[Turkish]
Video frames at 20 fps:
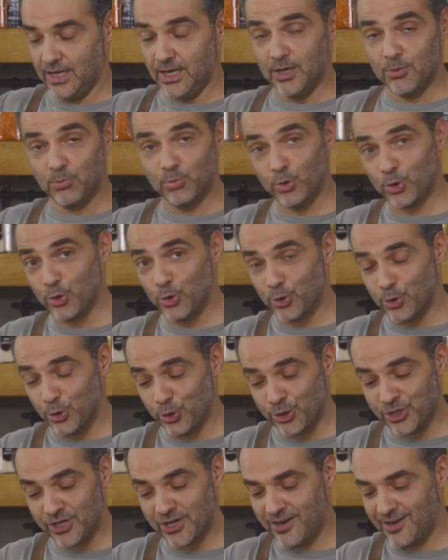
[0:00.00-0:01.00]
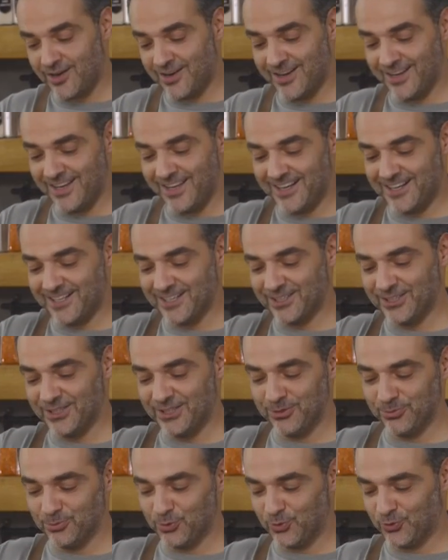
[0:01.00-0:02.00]
Bugünkü şahane
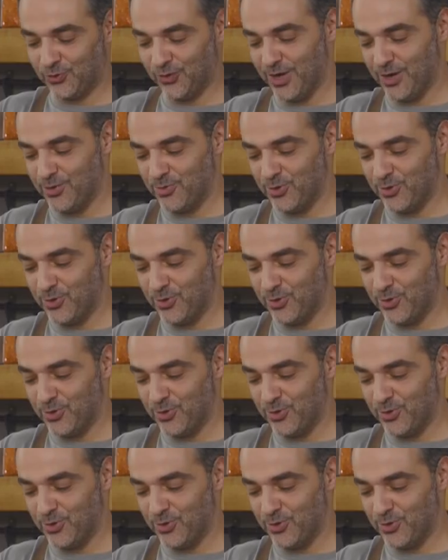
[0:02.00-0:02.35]
Arda'nın mutfağı